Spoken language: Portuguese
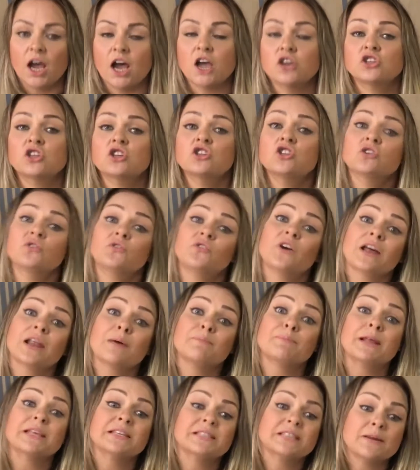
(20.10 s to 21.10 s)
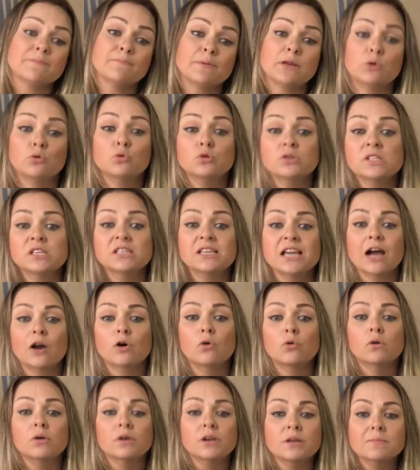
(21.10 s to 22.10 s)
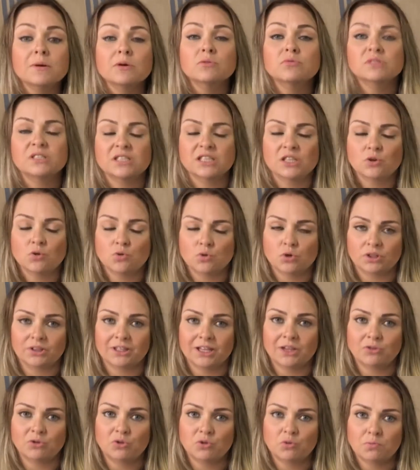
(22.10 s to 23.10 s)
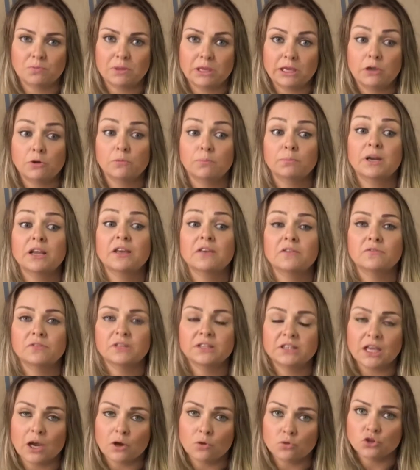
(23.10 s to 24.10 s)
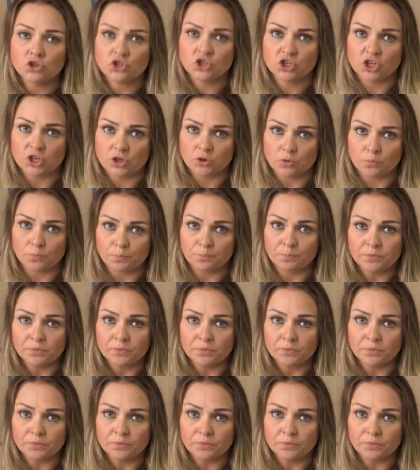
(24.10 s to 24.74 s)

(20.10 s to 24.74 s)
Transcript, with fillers: A gente fala para sempre cozinhar com um limãozinho cortado no meio para evitar o cheiro